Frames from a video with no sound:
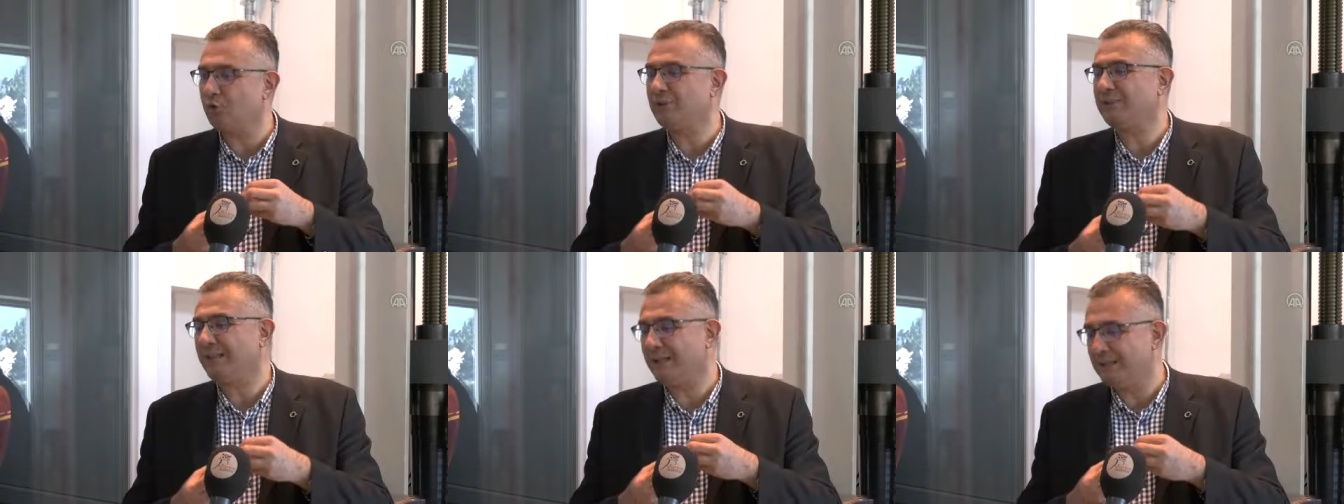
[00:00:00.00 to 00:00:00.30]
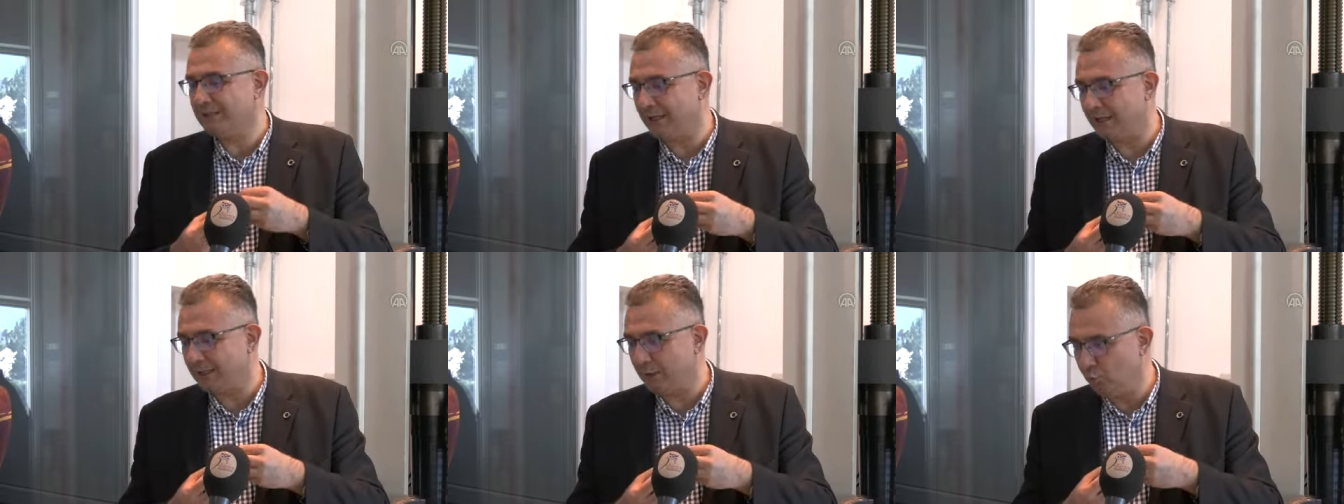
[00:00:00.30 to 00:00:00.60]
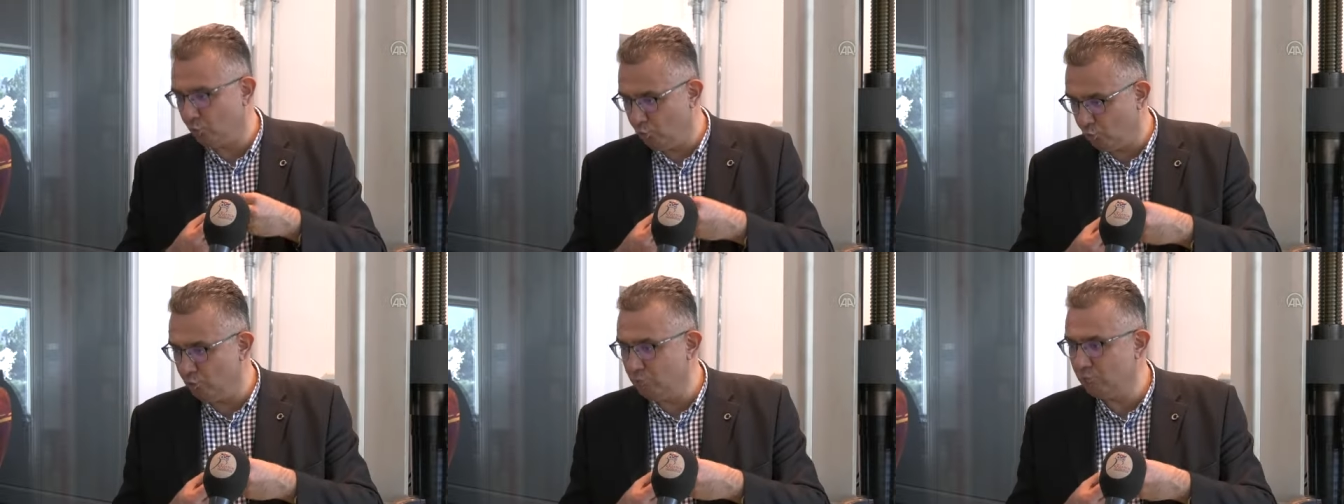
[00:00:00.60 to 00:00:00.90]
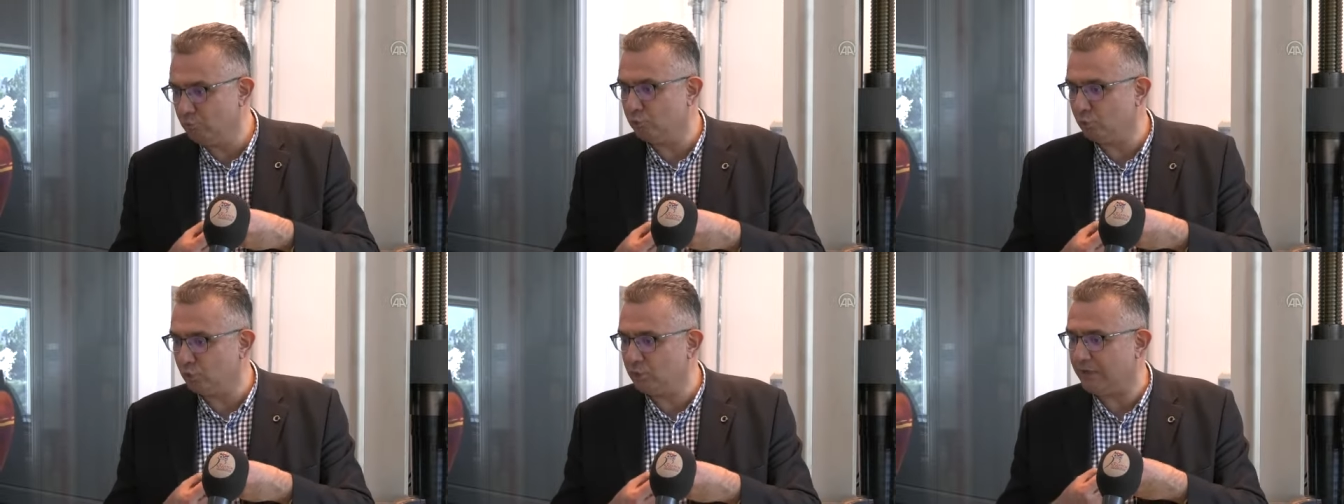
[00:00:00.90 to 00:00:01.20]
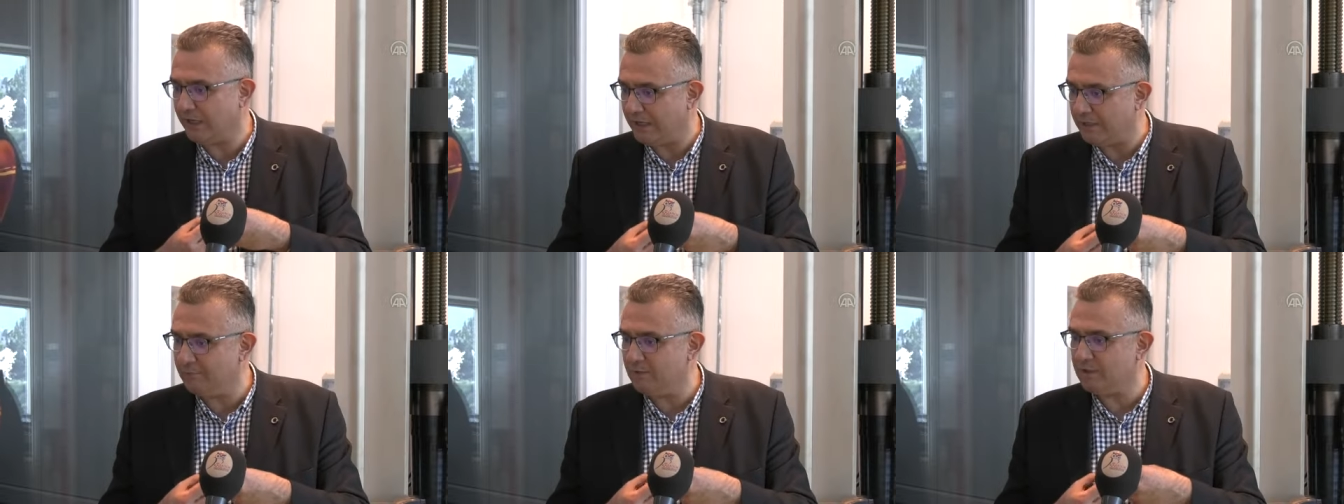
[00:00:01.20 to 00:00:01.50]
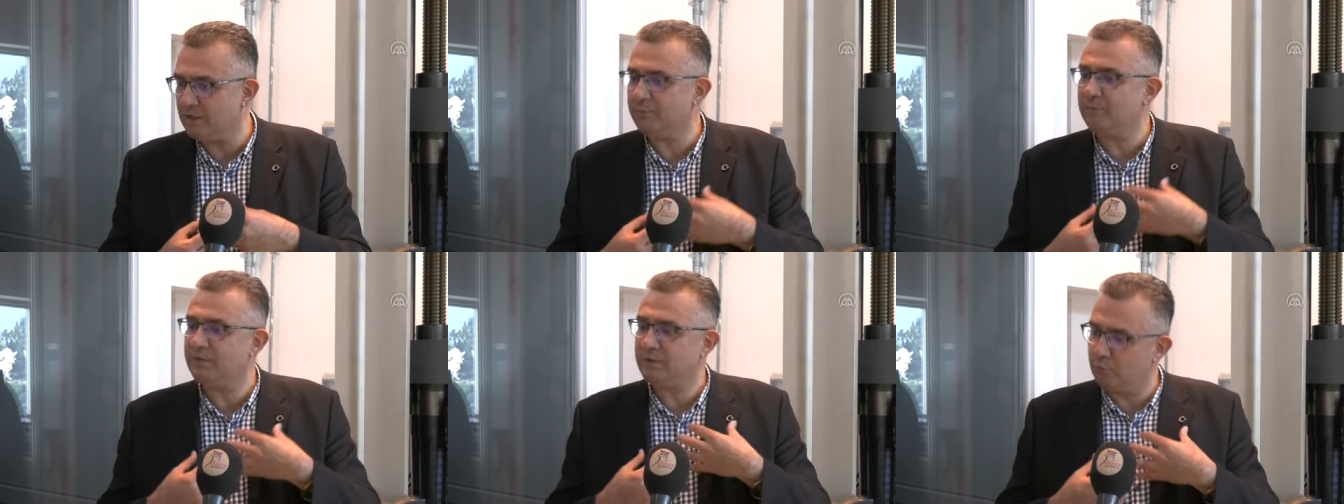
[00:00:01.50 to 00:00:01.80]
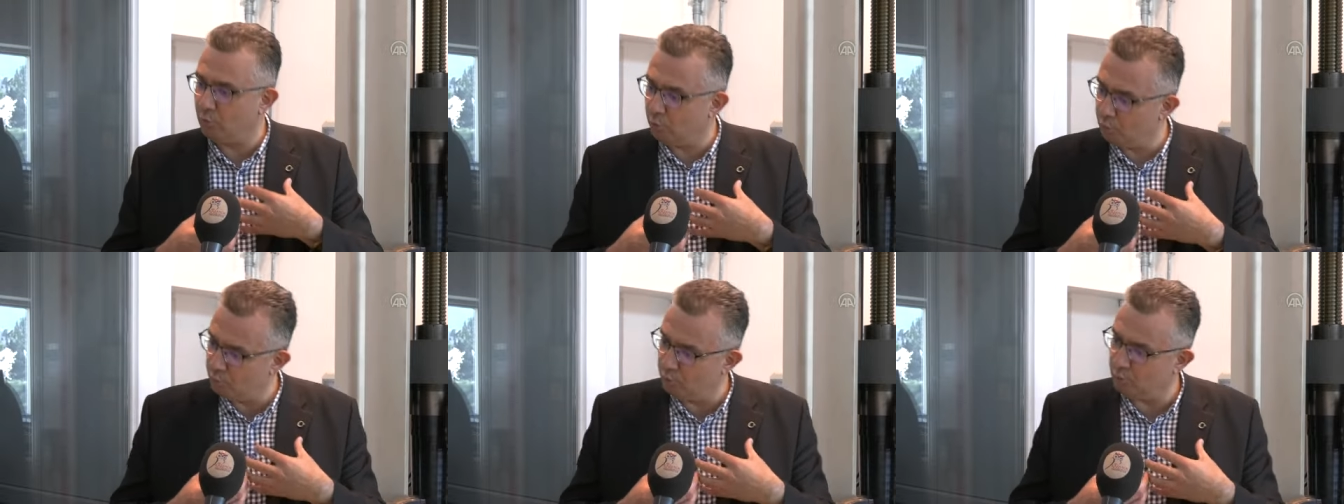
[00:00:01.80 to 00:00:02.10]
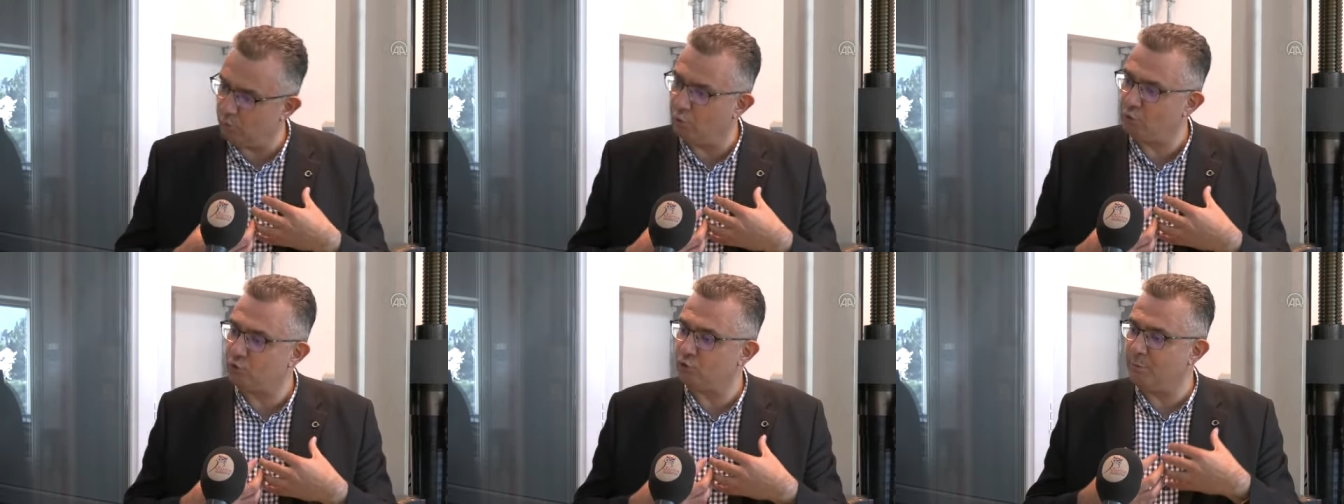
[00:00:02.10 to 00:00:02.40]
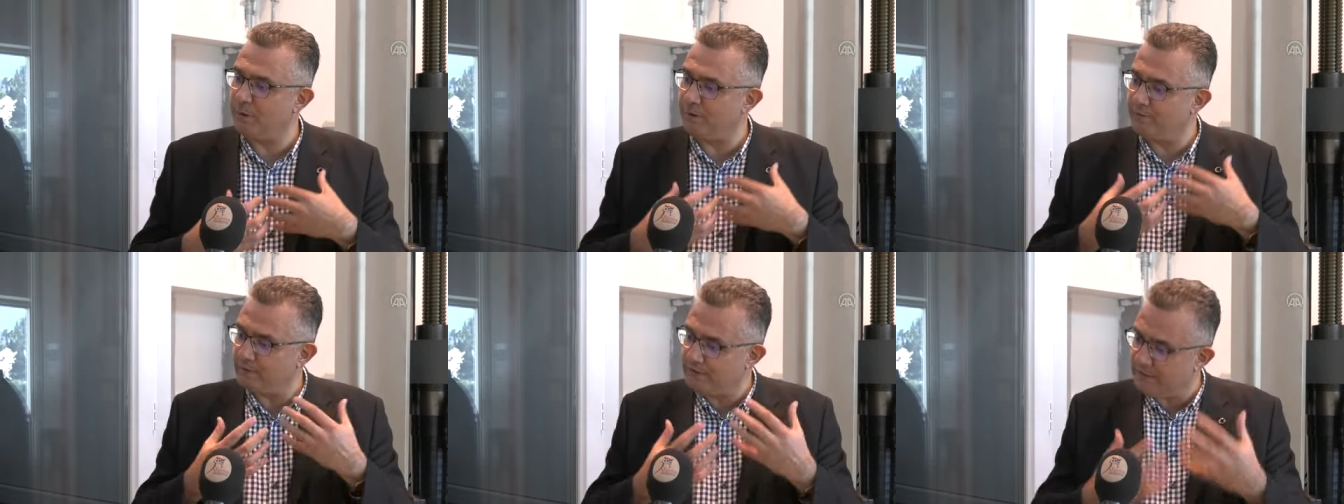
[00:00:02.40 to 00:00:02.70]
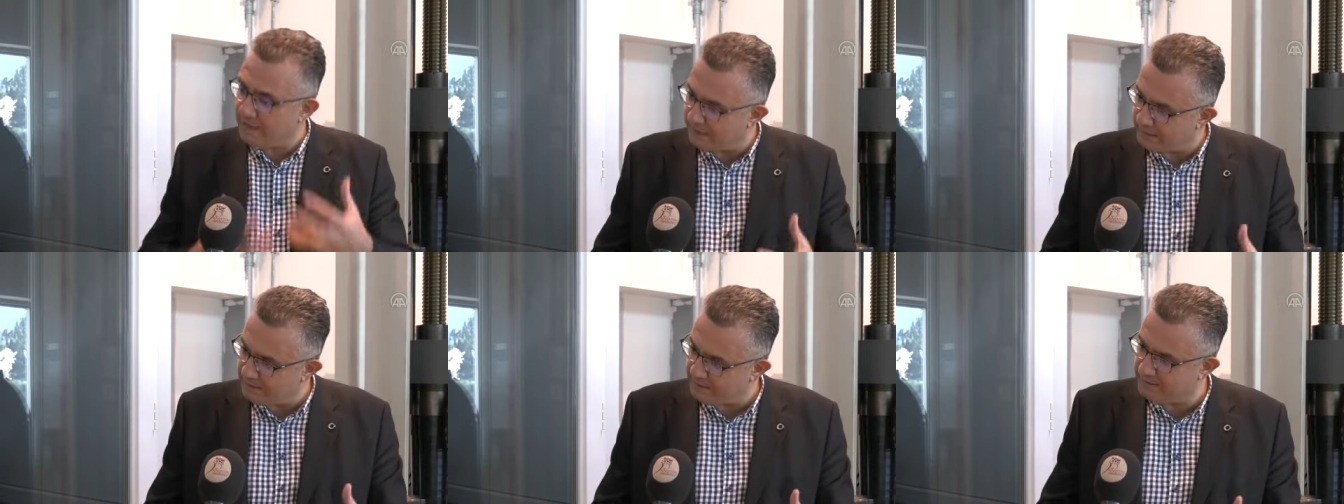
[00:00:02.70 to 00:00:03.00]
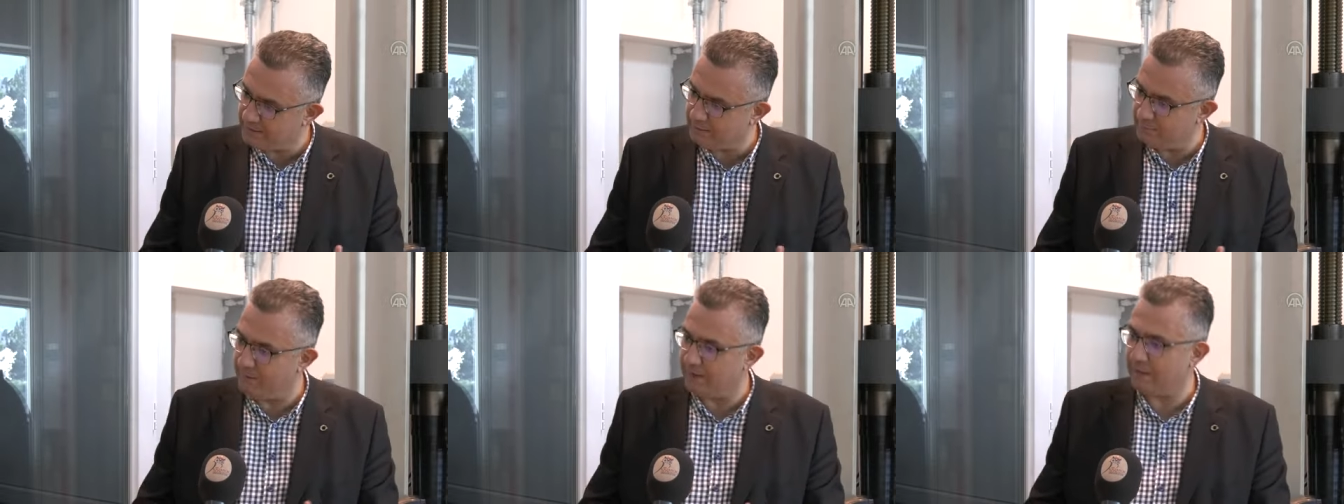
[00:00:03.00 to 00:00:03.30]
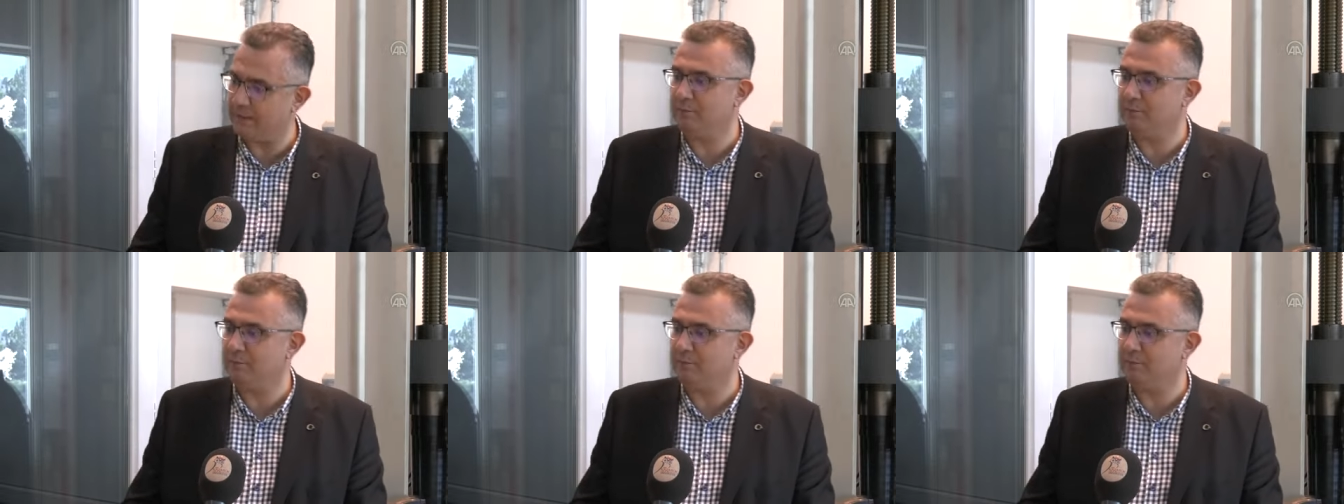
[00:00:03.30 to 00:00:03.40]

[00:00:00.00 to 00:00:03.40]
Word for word: standarda uygun mudur değil midir? Bizim onu ölçme ve değerlendirme